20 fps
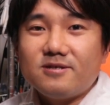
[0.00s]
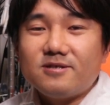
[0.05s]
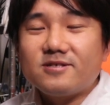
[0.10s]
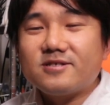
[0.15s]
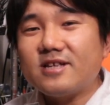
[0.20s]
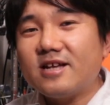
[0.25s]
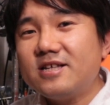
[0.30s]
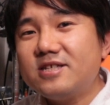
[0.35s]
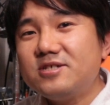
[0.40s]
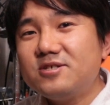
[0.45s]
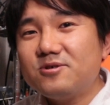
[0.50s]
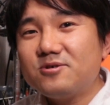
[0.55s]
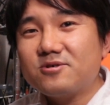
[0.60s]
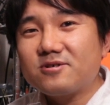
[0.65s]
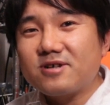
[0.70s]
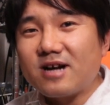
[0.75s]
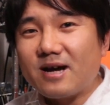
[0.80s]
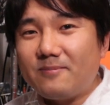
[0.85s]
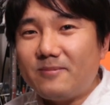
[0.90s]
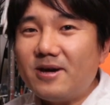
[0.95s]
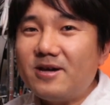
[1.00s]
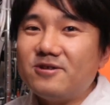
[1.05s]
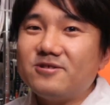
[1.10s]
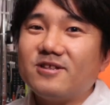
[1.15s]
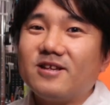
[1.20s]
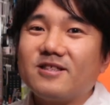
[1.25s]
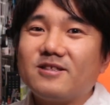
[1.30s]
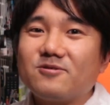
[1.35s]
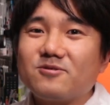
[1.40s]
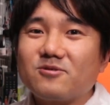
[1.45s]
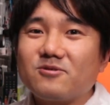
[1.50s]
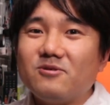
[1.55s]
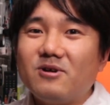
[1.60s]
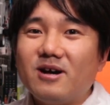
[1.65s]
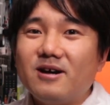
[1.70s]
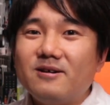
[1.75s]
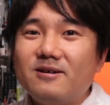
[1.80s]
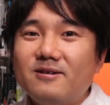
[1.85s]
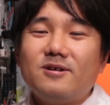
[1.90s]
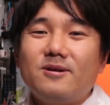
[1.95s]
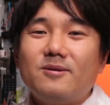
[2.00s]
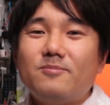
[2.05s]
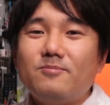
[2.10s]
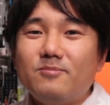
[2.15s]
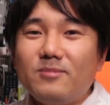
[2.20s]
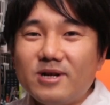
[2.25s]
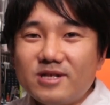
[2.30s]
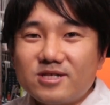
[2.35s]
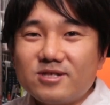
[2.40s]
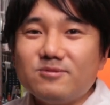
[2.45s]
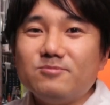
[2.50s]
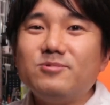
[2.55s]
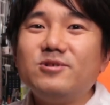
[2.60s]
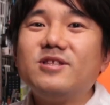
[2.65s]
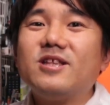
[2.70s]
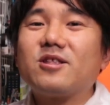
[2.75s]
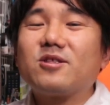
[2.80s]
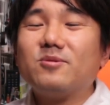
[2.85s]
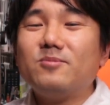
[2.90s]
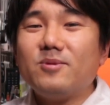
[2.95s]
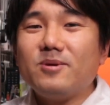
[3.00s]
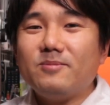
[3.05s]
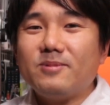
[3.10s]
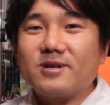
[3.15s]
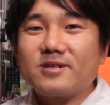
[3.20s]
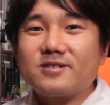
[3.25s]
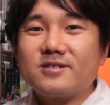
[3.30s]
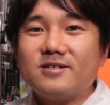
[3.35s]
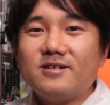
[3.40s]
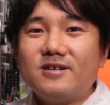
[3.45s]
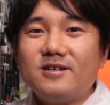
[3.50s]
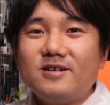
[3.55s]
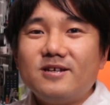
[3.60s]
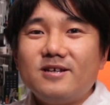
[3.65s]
スタジオを構えるなんてことはまず無理だと思います